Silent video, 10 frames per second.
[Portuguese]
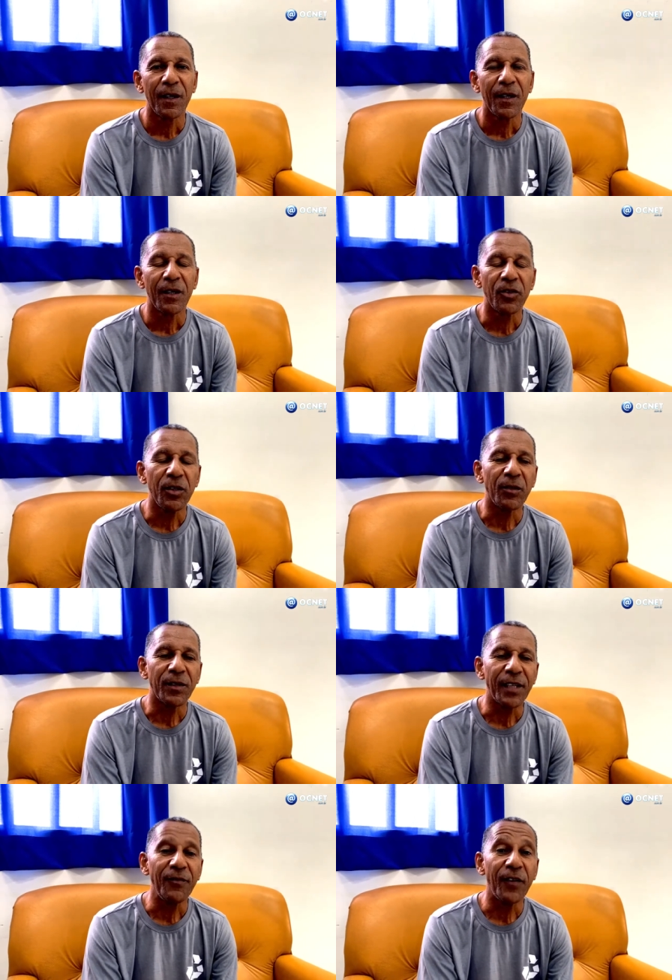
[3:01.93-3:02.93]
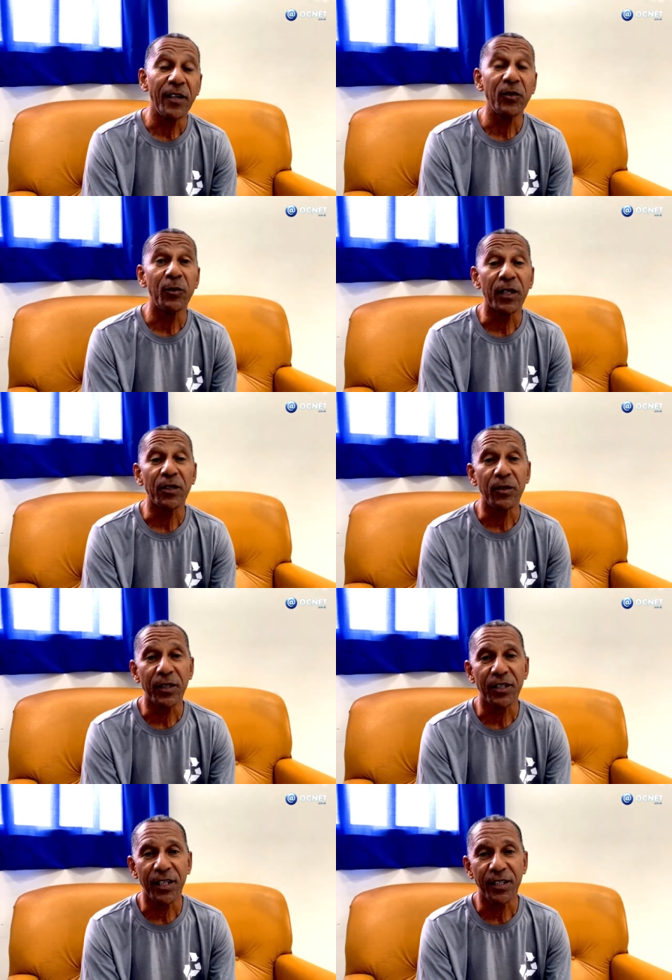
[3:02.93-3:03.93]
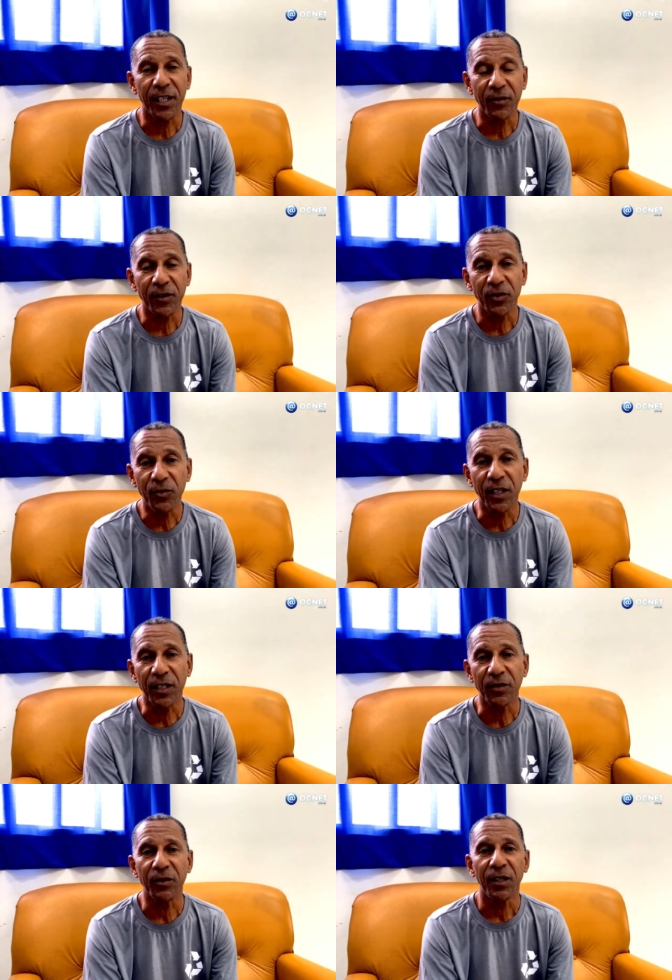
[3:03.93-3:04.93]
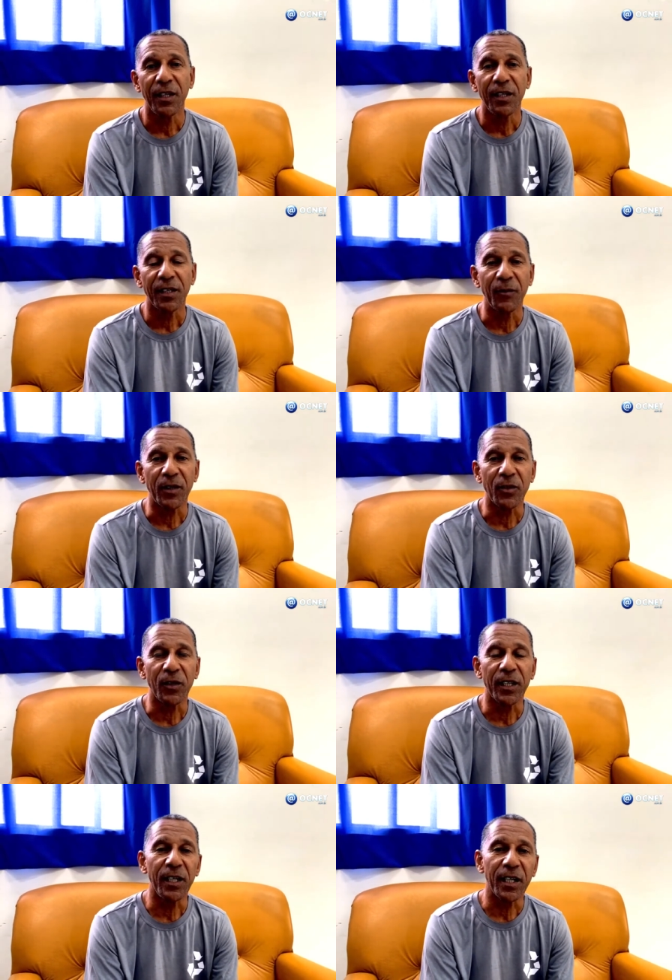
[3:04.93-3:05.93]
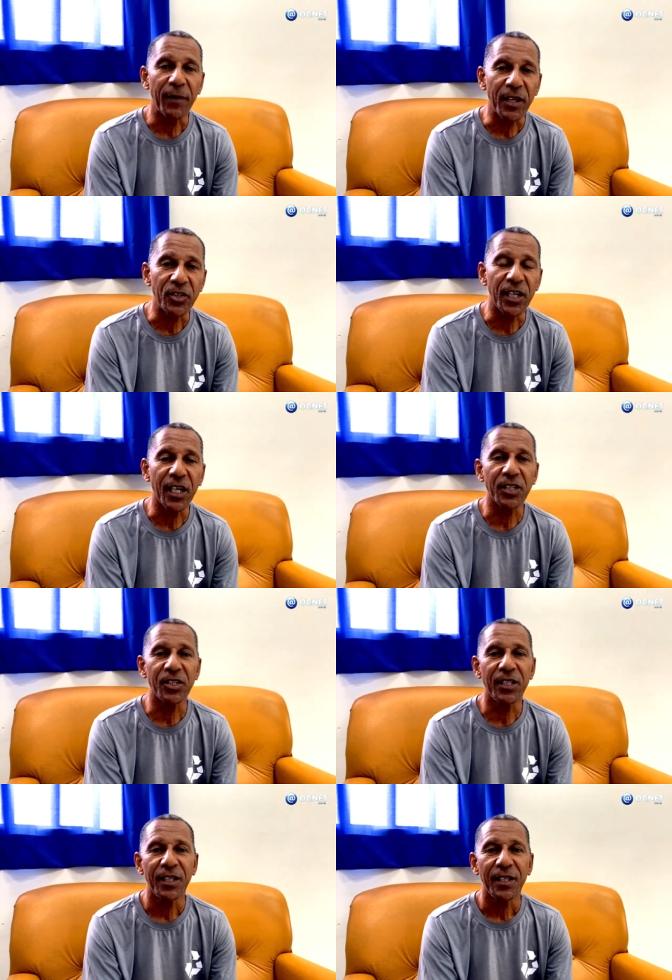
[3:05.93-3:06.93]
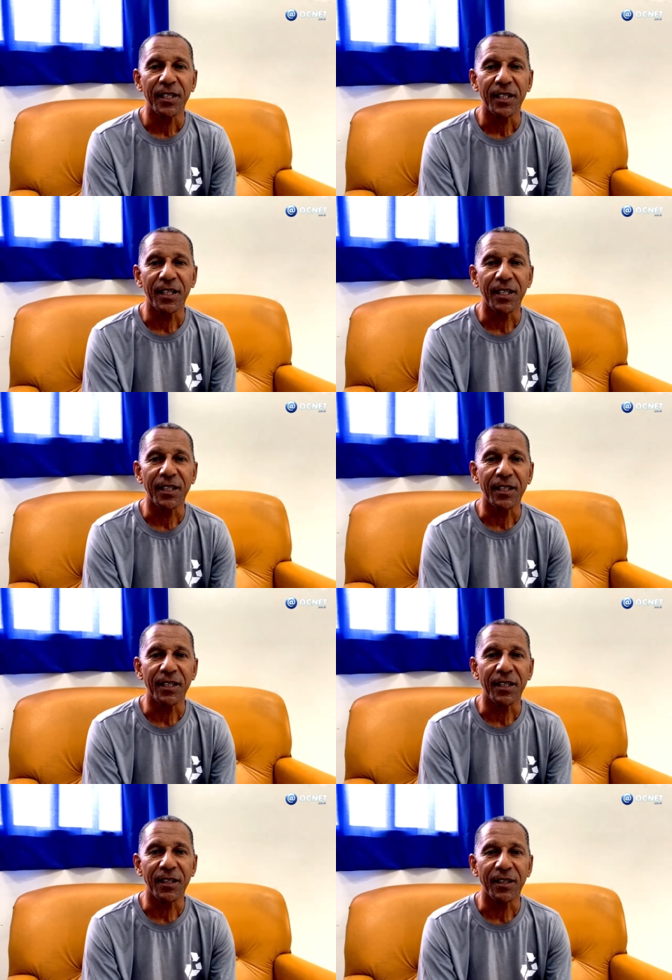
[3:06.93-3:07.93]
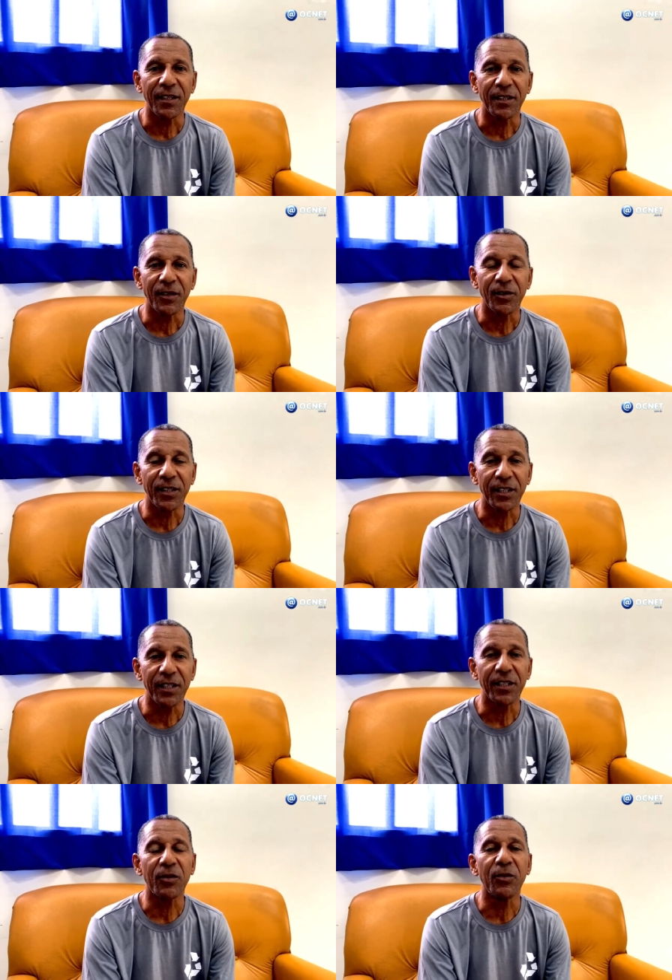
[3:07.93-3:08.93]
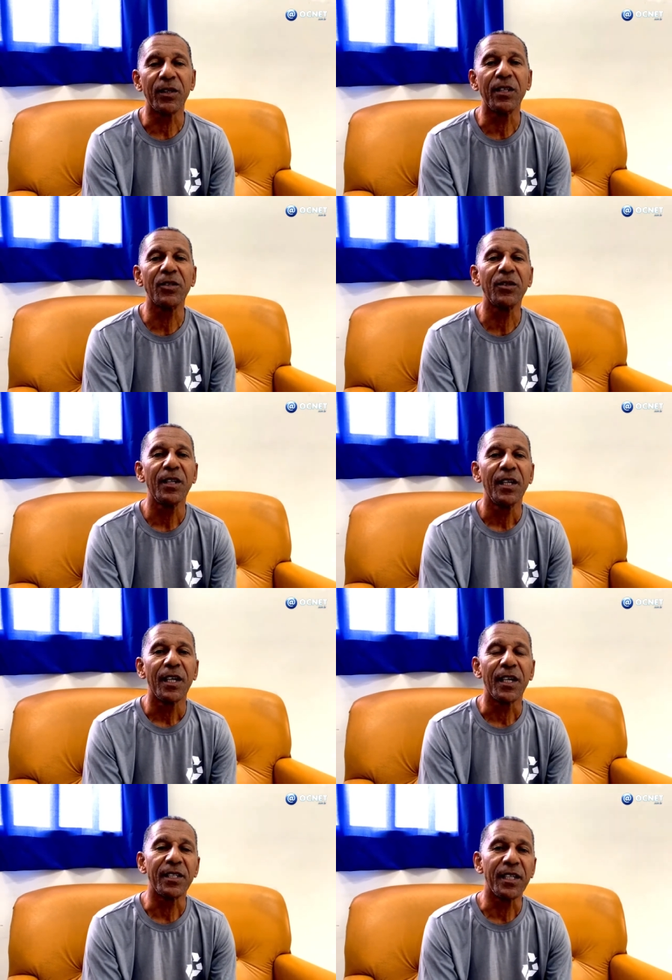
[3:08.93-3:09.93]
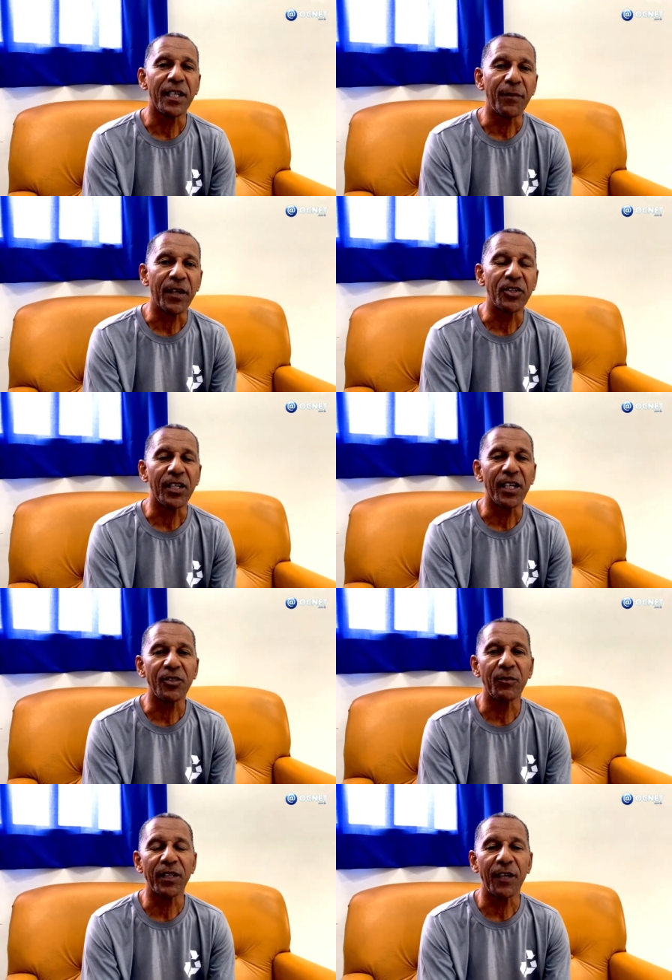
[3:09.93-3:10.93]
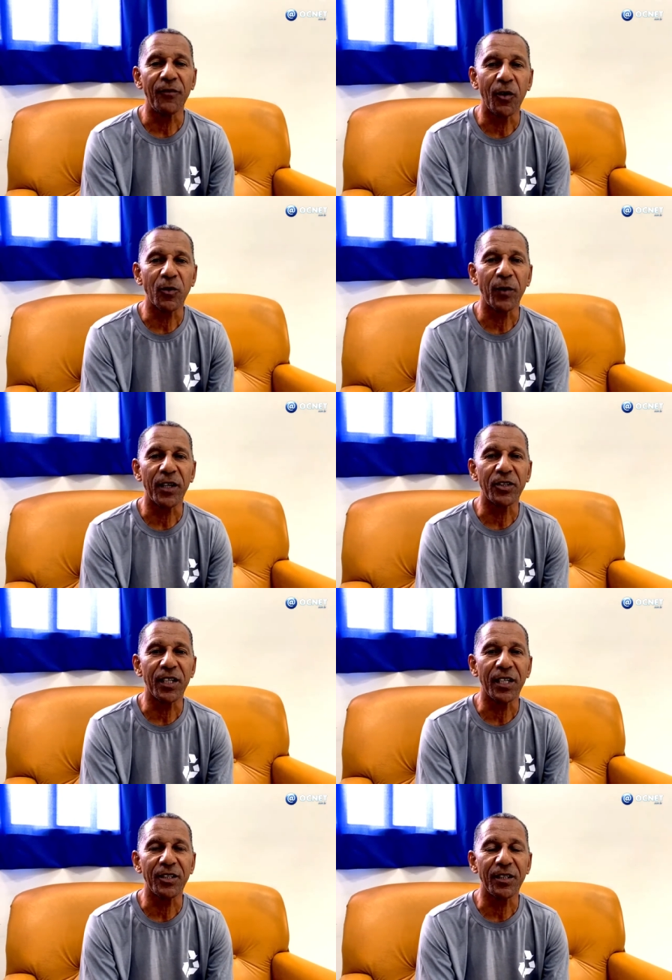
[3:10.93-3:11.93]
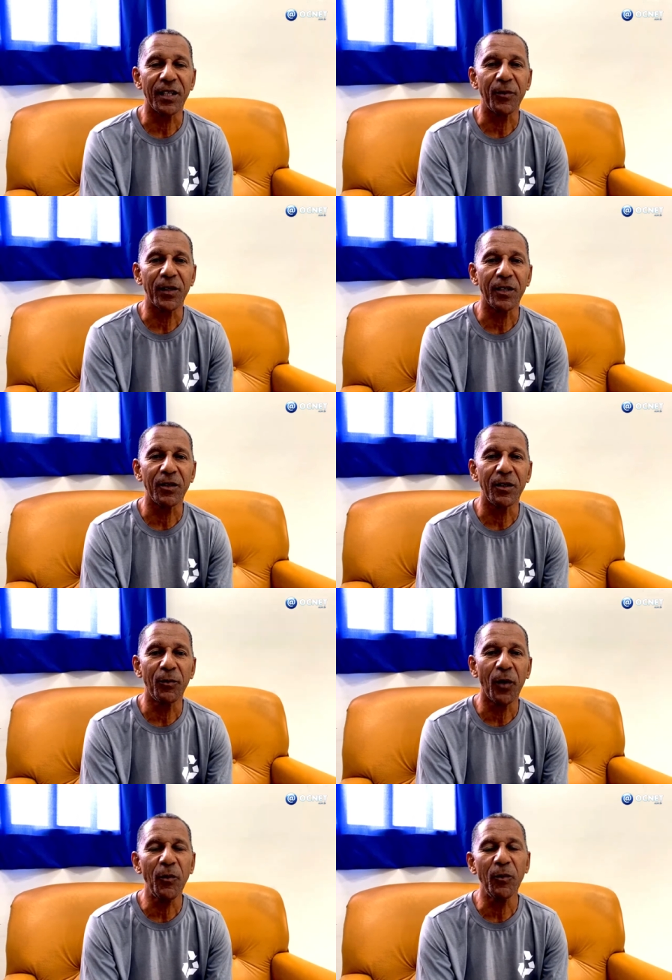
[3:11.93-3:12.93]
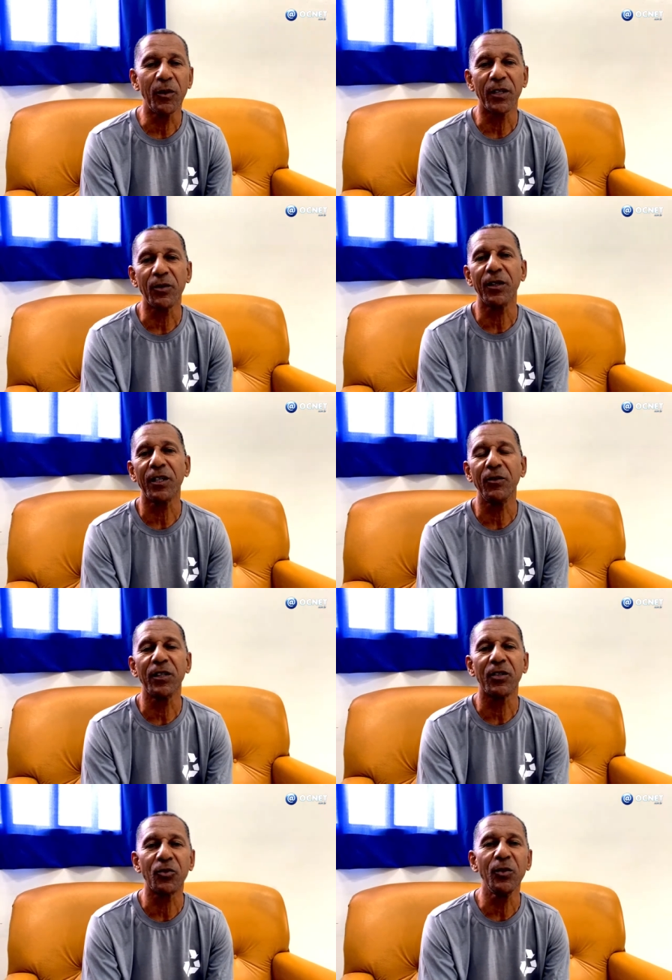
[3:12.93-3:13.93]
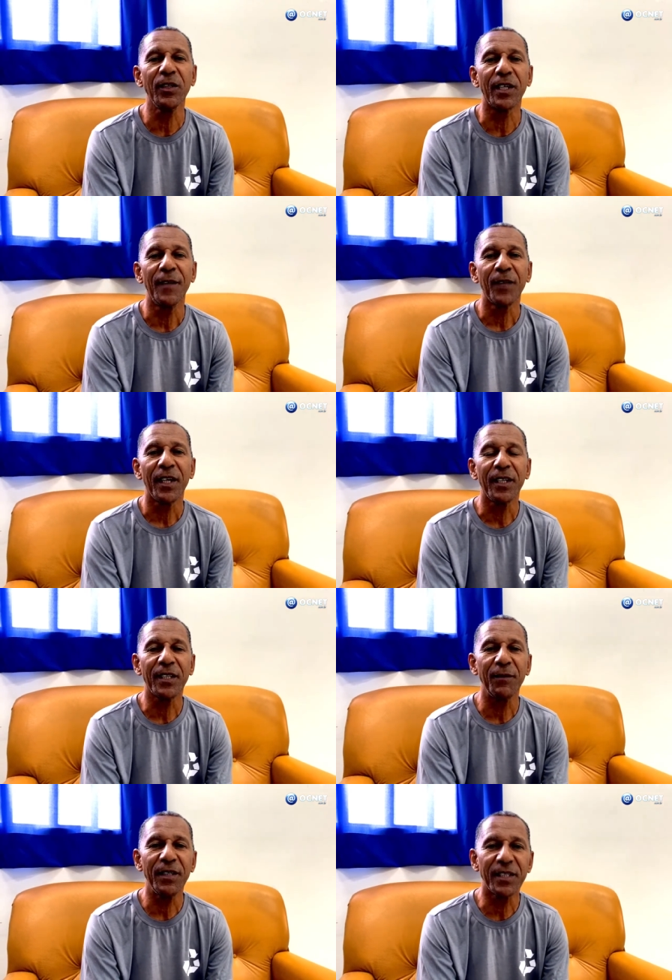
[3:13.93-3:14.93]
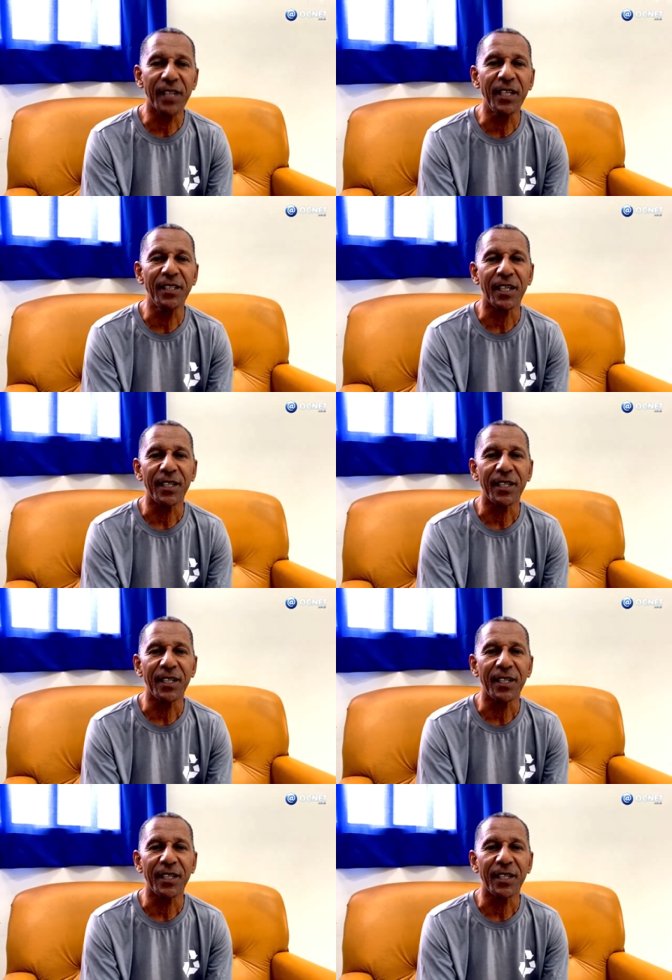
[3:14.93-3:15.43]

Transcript: Gil, tem vários moradores que já estão nos ajudando. Tem morador que liga para a gente, que se conscientiza com isso, eles ligam para a gente, manda foto para a gente, né? porque o próprio morador que nos ajuda, eles também sentem,